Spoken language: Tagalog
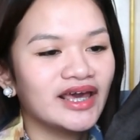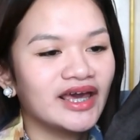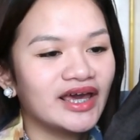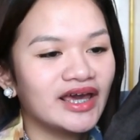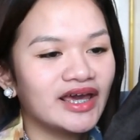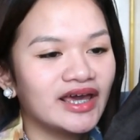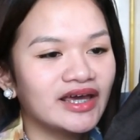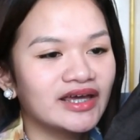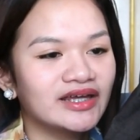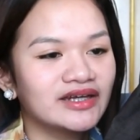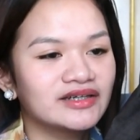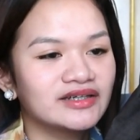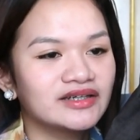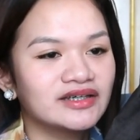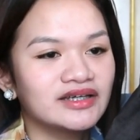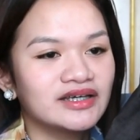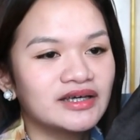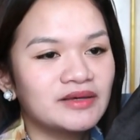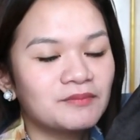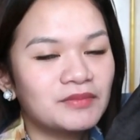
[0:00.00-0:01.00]

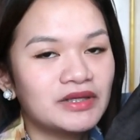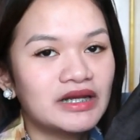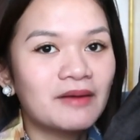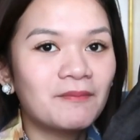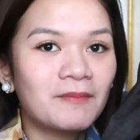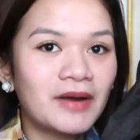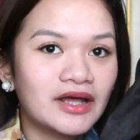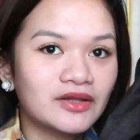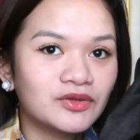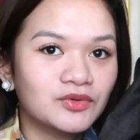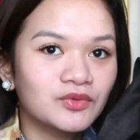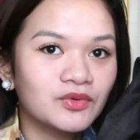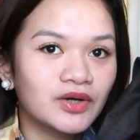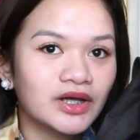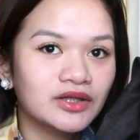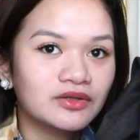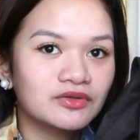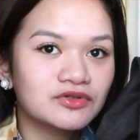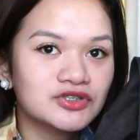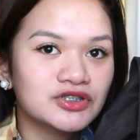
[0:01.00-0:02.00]
And, pinapatungan